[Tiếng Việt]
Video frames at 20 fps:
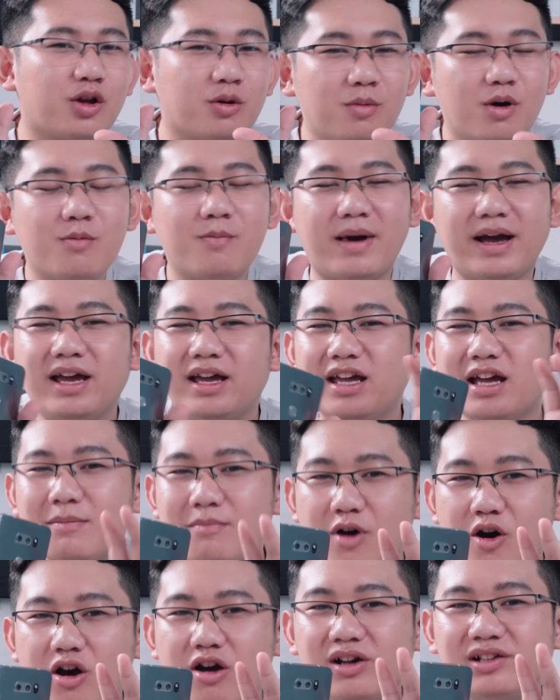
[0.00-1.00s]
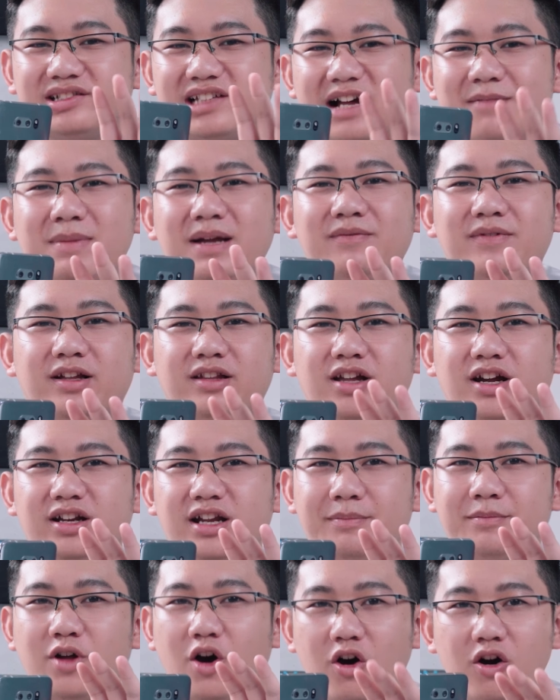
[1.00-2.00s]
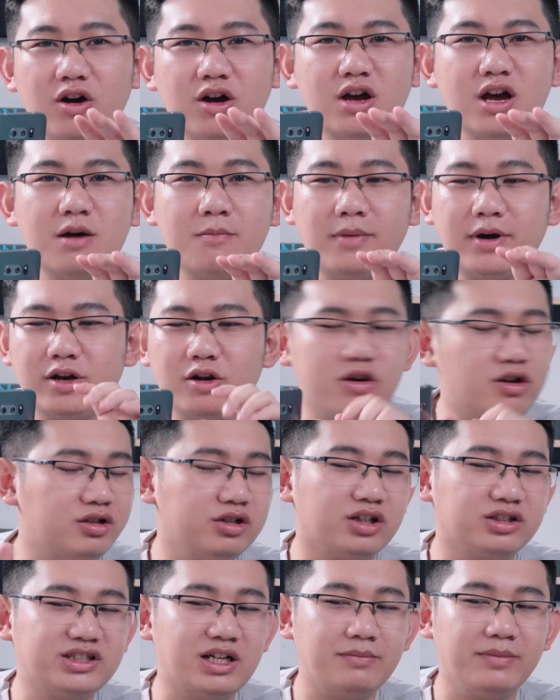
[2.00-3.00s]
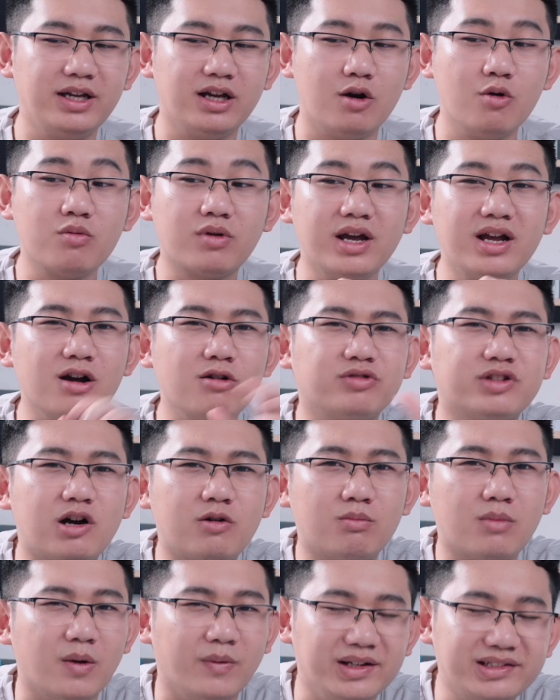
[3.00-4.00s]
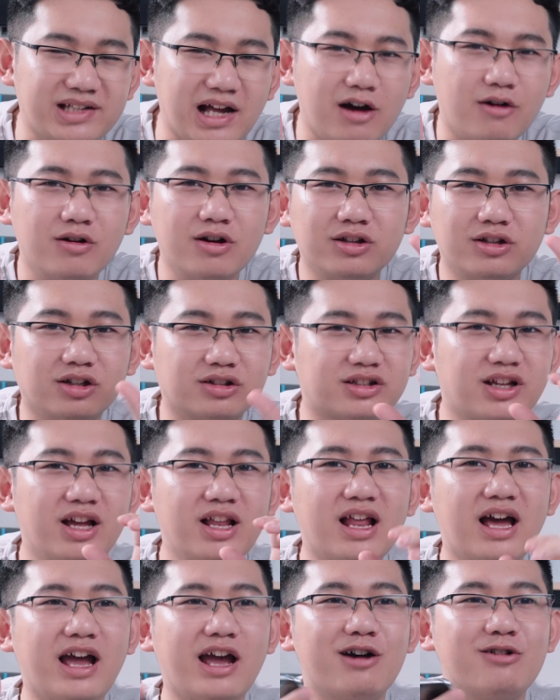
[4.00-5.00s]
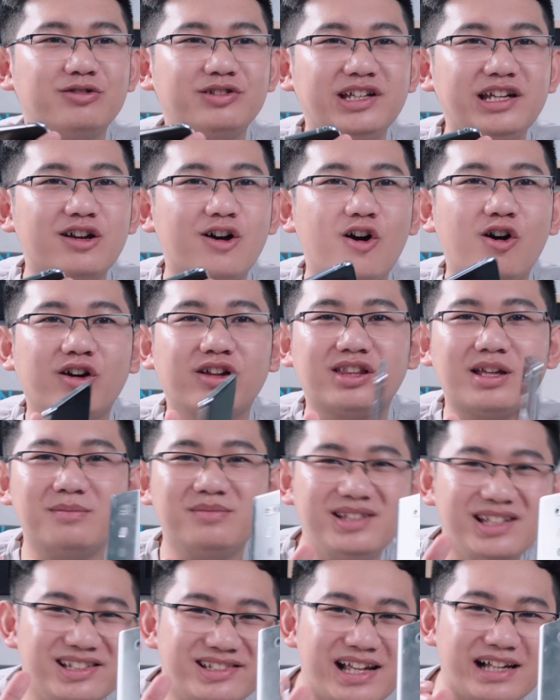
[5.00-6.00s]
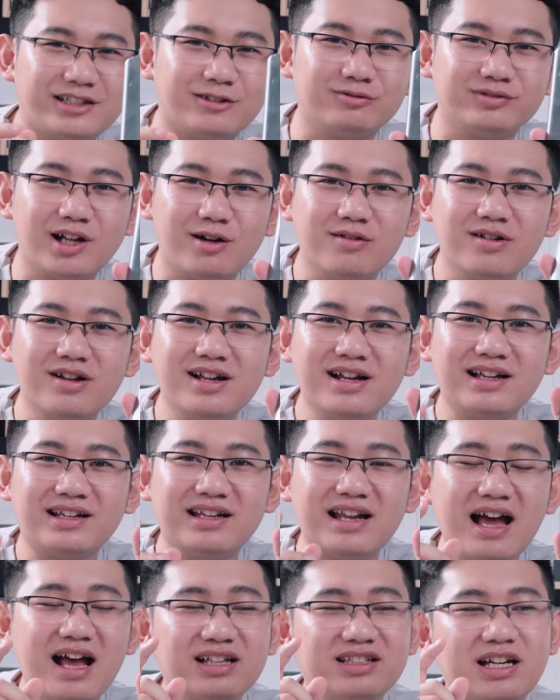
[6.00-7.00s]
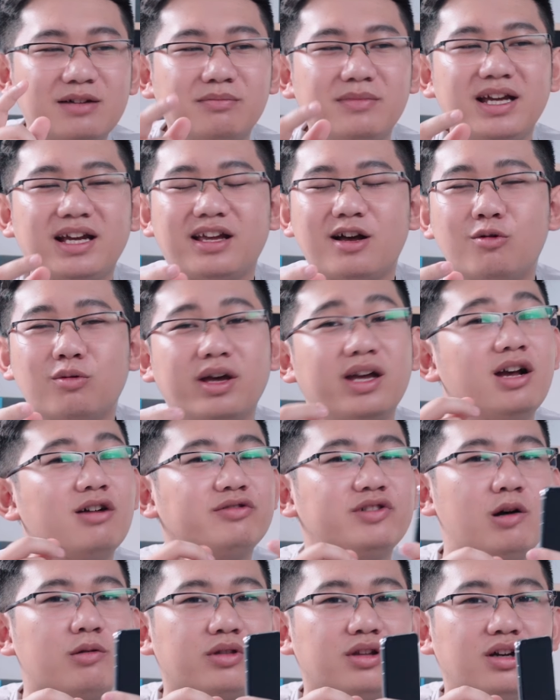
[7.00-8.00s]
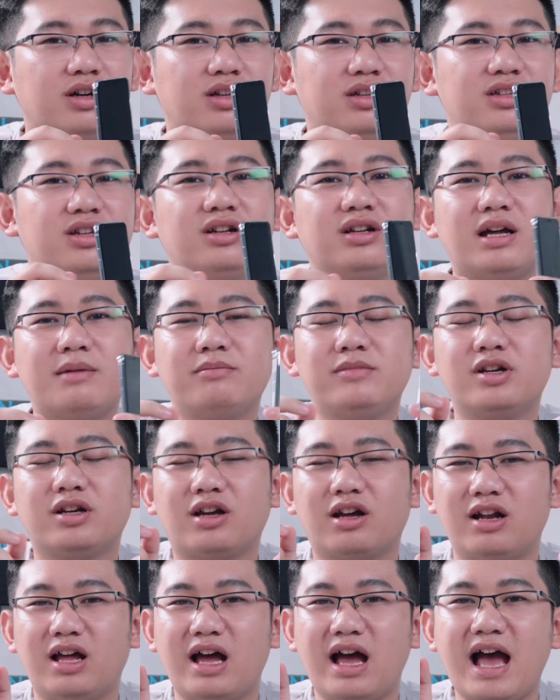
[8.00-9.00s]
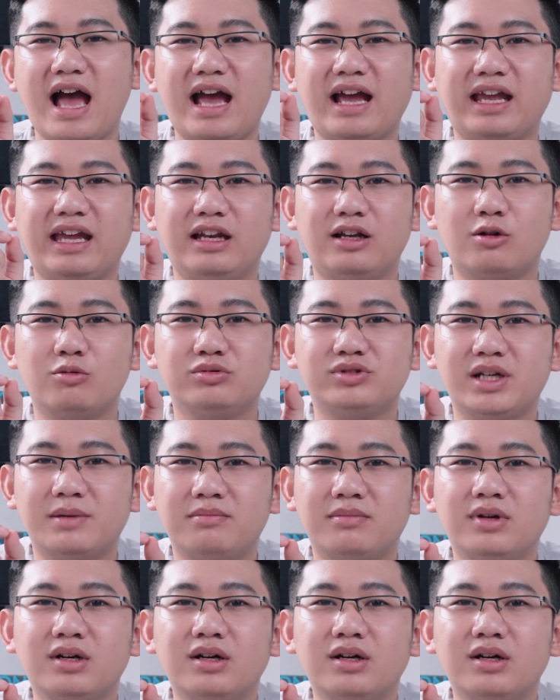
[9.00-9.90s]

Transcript: cái mẫu máy hiếm hoi ra mắt vào thời điểm đó mà nó được trang bị ống kính góc rộng, bởi vì sao? Thực tế là lờ giê họ cái tầm nhìn xa trông rộng đã trang bị cái ống kính góc rộng từ những năm như kiểu là hai nghìn không trăm